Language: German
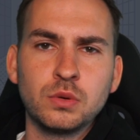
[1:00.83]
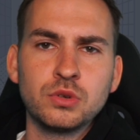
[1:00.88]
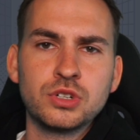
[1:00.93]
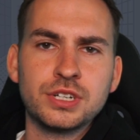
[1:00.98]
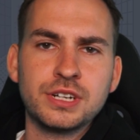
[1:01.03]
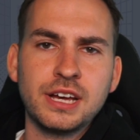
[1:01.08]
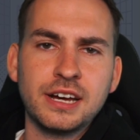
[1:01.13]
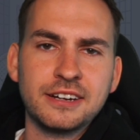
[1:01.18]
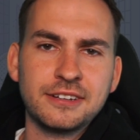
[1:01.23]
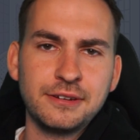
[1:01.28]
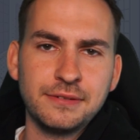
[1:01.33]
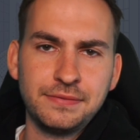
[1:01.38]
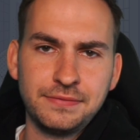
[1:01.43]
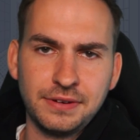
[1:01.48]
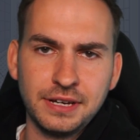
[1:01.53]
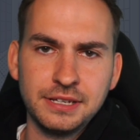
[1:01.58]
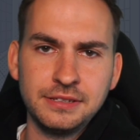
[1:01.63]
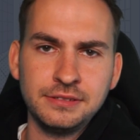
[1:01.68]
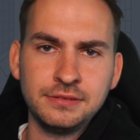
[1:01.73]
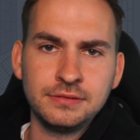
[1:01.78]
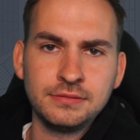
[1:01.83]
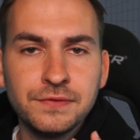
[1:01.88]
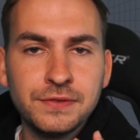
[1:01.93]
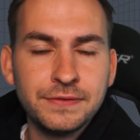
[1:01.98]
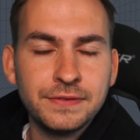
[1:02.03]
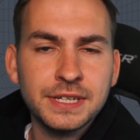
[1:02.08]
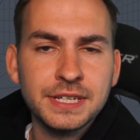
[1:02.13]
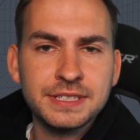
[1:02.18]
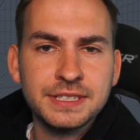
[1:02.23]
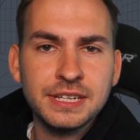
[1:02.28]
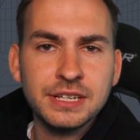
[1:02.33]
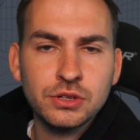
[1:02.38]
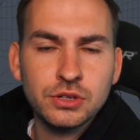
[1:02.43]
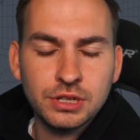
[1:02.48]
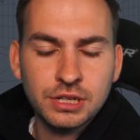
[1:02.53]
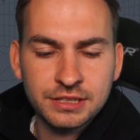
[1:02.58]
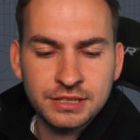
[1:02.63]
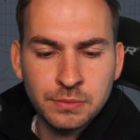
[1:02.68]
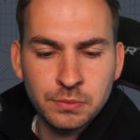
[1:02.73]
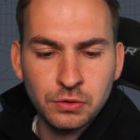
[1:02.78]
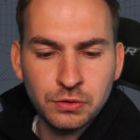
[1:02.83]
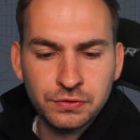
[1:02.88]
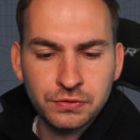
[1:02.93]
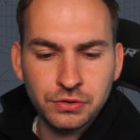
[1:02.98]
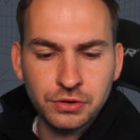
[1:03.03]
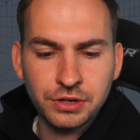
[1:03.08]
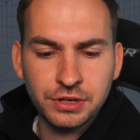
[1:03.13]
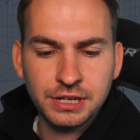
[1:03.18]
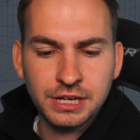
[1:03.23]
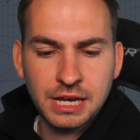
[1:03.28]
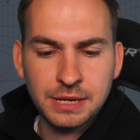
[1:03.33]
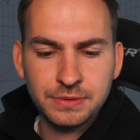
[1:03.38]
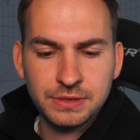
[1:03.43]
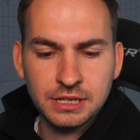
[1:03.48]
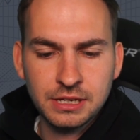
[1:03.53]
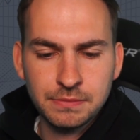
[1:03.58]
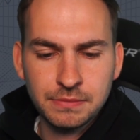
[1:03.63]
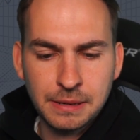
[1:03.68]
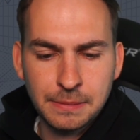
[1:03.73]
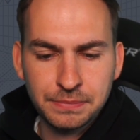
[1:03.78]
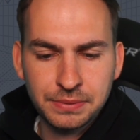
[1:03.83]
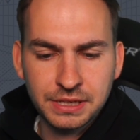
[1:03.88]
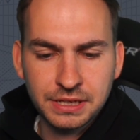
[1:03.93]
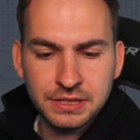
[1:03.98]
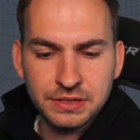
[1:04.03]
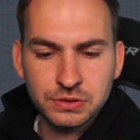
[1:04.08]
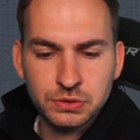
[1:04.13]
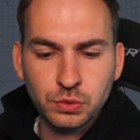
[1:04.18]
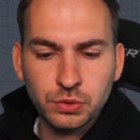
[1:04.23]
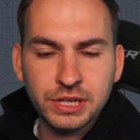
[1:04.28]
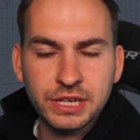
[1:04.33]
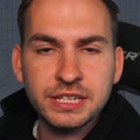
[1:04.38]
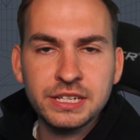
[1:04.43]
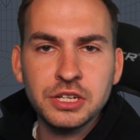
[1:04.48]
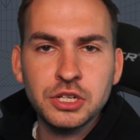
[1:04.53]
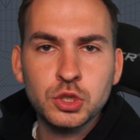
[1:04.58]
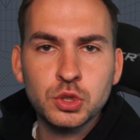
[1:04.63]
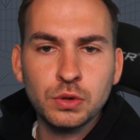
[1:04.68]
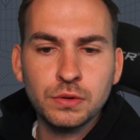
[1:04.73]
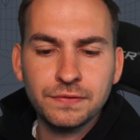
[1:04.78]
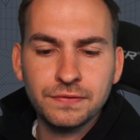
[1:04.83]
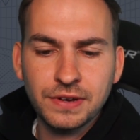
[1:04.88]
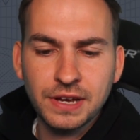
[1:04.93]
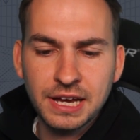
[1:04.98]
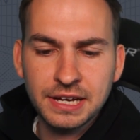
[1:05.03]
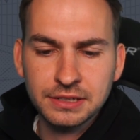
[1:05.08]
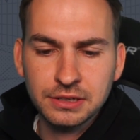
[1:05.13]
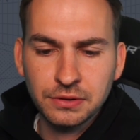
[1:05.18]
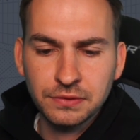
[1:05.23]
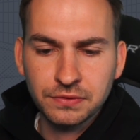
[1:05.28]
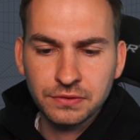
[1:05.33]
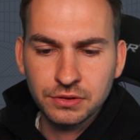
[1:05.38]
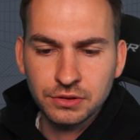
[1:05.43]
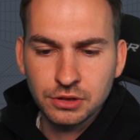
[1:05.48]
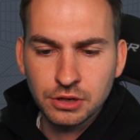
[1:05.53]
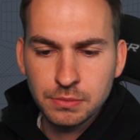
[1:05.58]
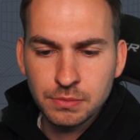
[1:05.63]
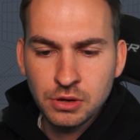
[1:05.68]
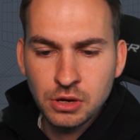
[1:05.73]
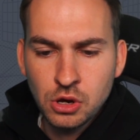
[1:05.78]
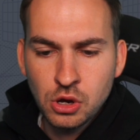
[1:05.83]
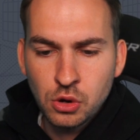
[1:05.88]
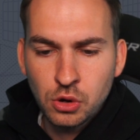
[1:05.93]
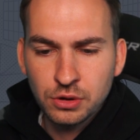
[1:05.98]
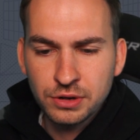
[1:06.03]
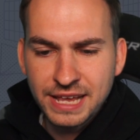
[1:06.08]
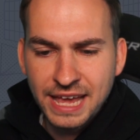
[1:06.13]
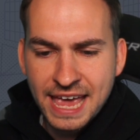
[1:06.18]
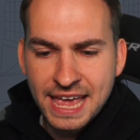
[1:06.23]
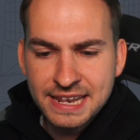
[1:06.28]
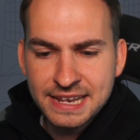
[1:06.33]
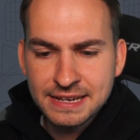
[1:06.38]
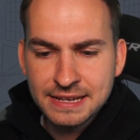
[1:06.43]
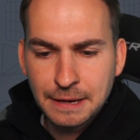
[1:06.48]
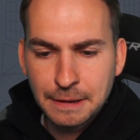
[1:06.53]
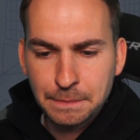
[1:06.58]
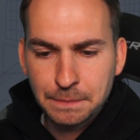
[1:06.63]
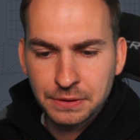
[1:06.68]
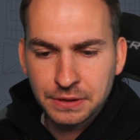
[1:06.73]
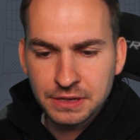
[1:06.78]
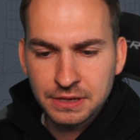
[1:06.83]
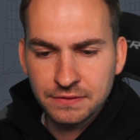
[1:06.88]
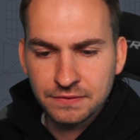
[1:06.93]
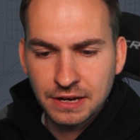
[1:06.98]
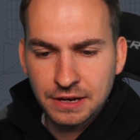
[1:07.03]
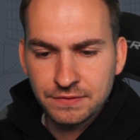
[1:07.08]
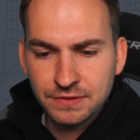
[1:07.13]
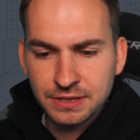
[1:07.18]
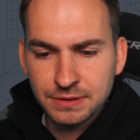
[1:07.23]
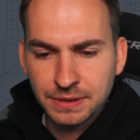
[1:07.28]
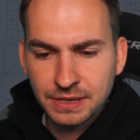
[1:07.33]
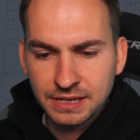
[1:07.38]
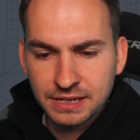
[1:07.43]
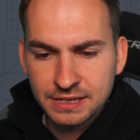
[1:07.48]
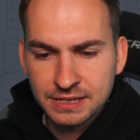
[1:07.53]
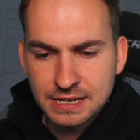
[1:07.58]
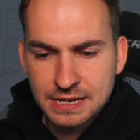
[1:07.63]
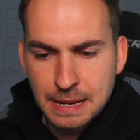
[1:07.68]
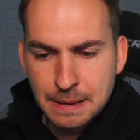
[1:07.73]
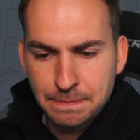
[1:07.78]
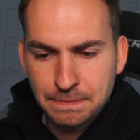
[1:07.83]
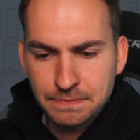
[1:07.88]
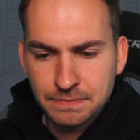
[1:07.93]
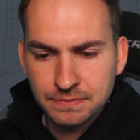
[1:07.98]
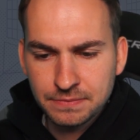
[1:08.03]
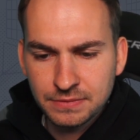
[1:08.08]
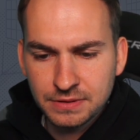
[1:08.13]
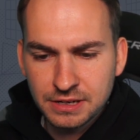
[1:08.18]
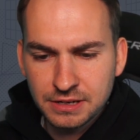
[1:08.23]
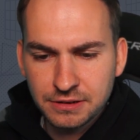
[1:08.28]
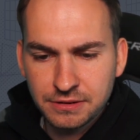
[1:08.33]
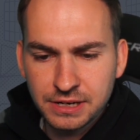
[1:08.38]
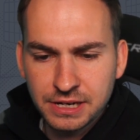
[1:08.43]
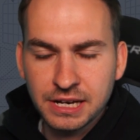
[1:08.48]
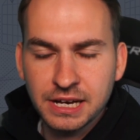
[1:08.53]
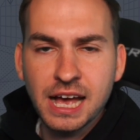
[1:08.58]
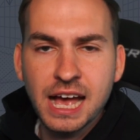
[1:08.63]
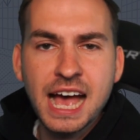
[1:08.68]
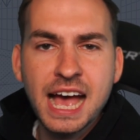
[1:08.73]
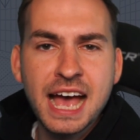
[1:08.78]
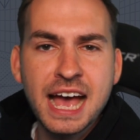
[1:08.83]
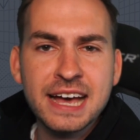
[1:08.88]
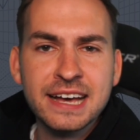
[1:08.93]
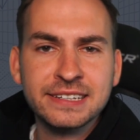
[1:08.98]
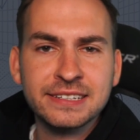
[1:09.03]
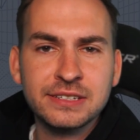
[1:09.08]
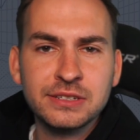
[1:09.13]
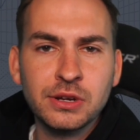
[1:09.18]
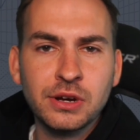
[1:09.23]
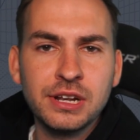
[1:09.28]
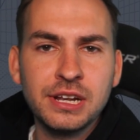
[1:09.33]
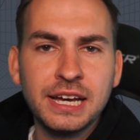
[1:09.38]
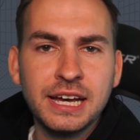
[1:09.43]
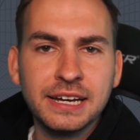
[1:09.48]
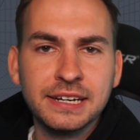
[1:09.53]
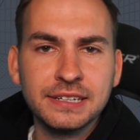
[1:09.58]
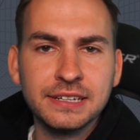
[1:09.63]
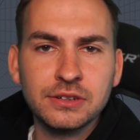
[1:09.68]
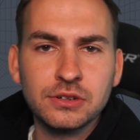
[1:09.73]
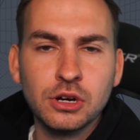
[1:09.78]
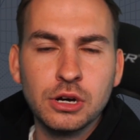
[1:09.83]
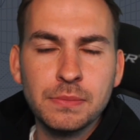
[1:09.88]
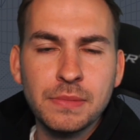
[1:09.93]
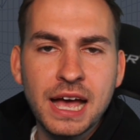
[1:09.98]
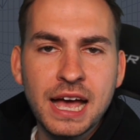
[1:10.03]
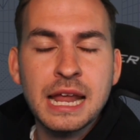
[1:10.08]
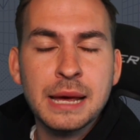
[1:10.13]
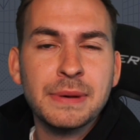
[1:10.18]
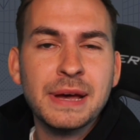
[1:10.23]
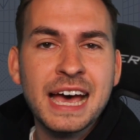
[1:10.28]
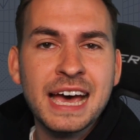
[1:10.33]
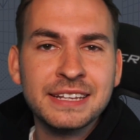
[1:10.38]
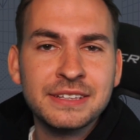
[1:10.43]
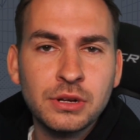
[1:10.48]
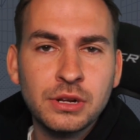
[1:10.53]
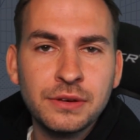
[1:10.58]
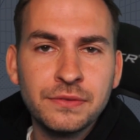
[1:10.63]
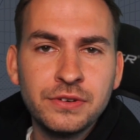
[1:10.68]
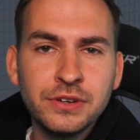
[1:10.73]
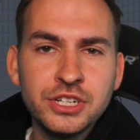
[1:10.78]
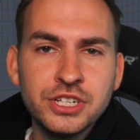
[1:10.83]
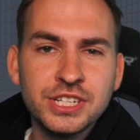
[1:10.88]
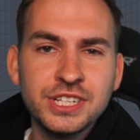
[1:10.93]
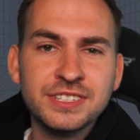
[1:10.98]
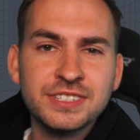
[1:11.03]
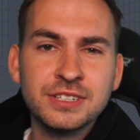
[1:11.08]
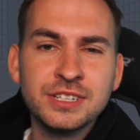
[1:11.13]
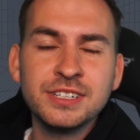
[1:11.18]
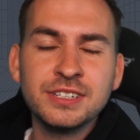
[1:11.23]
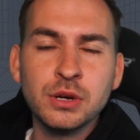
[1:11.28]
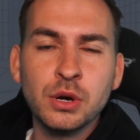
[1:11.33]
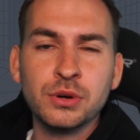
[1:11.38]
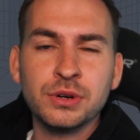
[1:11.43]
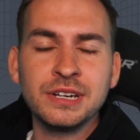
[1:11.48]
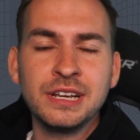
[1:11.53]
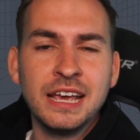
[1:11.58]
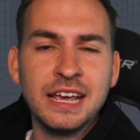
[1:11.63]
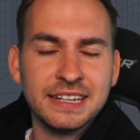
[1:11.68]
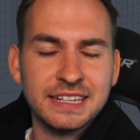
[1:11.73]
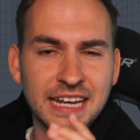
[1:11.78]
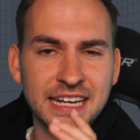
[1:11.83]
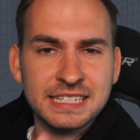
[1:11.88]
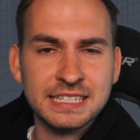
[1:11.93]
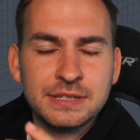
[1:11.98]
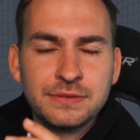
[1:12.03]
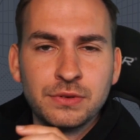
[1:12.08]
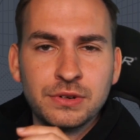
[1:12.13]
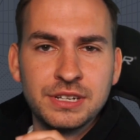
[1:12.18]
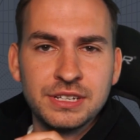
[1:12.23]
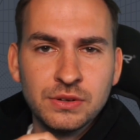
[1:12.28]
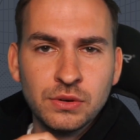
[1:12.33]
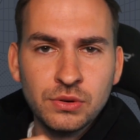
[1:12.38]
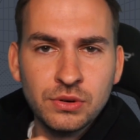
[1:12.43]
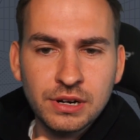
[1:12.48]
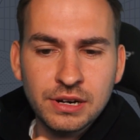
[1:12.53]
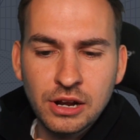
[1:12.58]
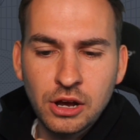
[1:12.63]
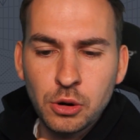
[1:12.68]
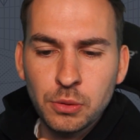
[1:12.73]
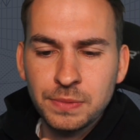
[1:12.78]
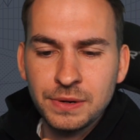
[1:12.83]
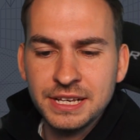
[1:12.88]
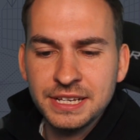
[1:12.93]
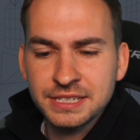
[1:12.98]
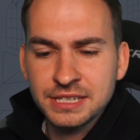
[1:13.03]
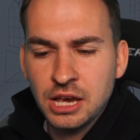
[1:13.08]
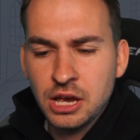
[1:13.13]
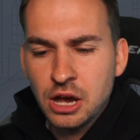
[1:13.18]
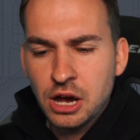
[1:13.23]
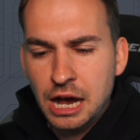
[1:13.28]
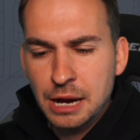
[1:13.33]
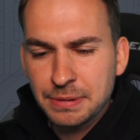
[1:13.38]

so stark gefallen? Wie wir ja sehen können, hat der Move to Earn Hype hier im April so richtig schön Fahrt aufgenommen und Ende April waren wir hier bei knappen oh, 8 Dollar angekommen. Knapp 8 Dollar für einen GST-Token, das ist wirklich unglaublich.